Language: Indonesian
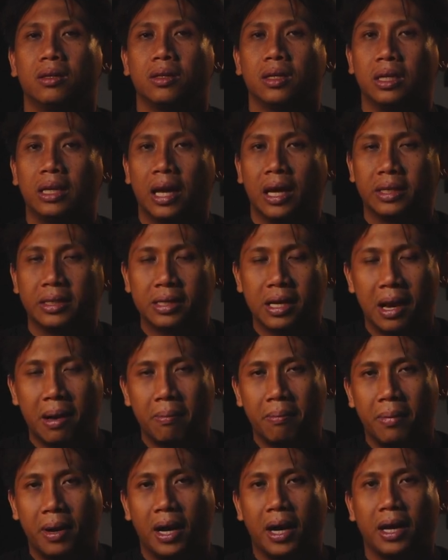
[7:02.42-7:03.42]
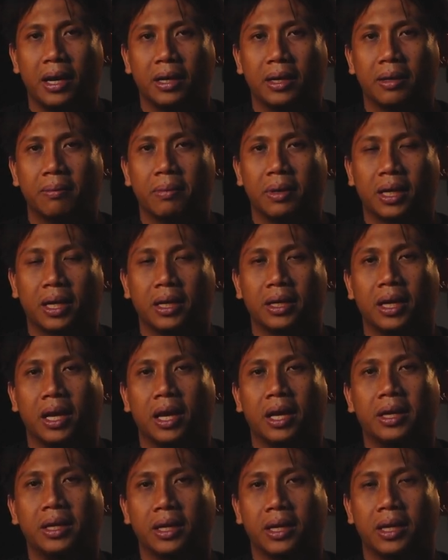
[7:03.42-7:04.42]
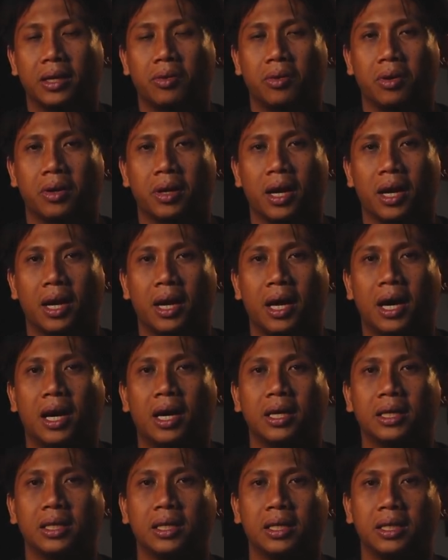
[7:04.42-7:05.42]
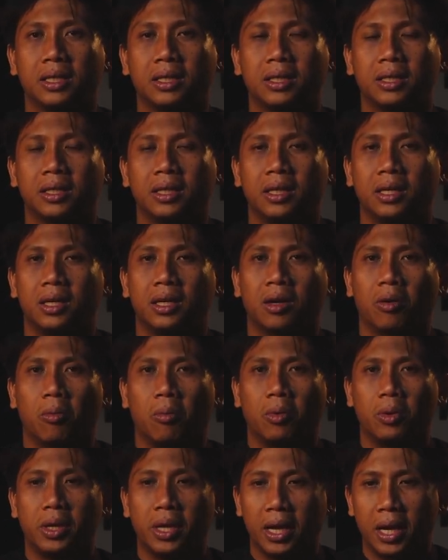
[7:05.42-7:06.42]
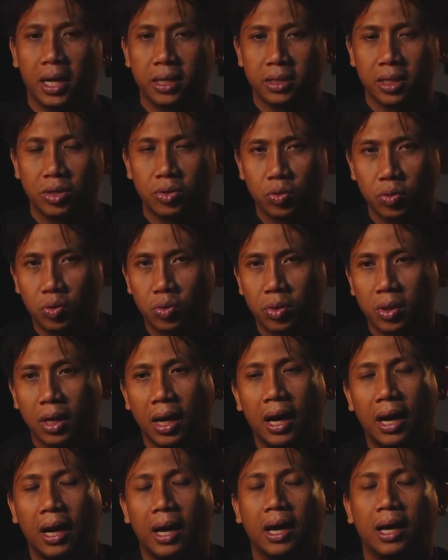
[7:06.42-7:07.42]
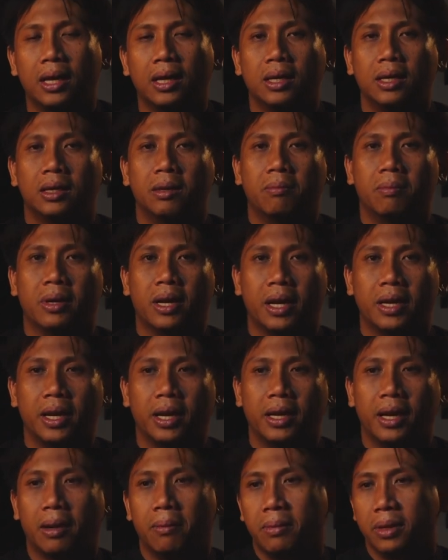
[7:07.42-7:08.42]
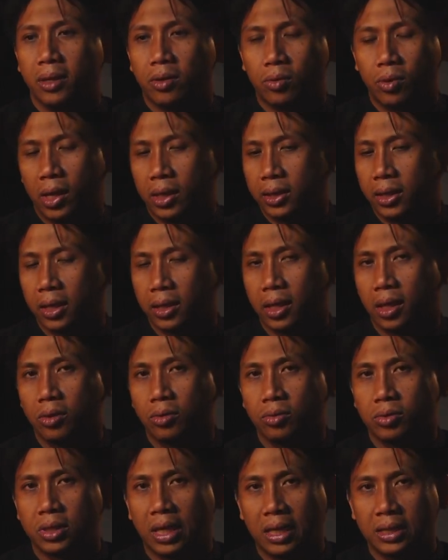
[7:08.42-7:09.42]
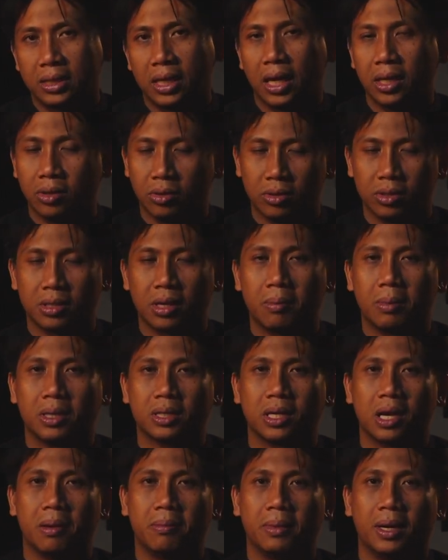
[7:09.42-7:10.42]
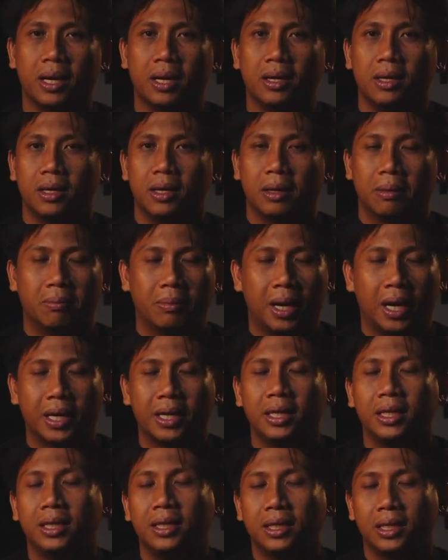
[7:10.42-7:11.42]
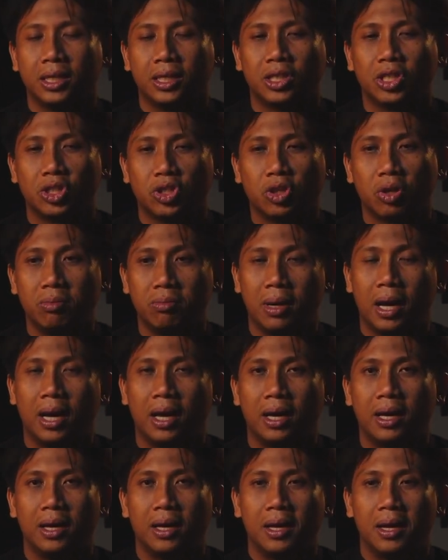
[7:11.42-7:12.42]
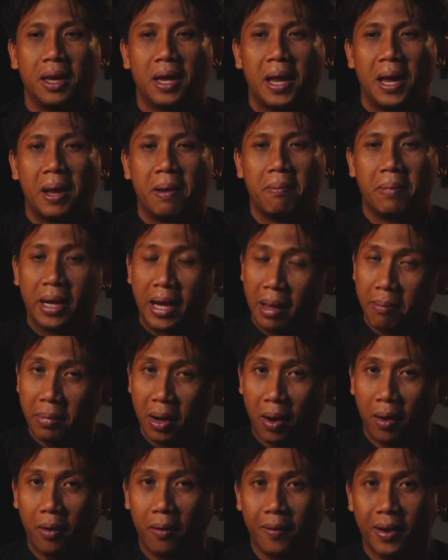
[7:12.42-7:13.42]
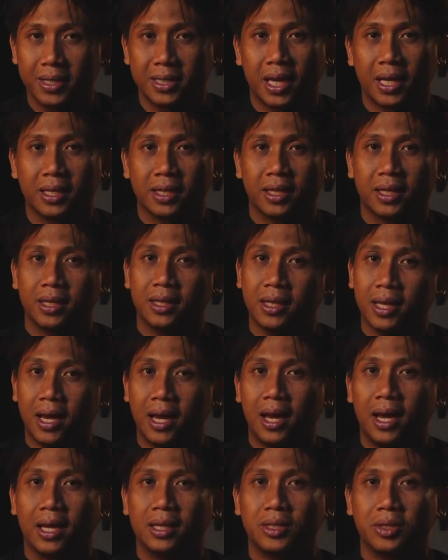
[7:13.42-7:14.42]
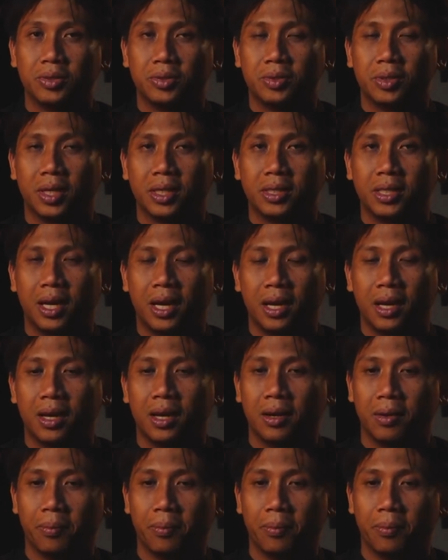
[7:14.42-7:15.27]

tidak nyaman berkenalan dengan orang lain, kemudian hanya suka berada dalam lingkungan tertentu saja. Yuk, sama-sama, mari kita coba menambah wawasan kita. Tentu saja,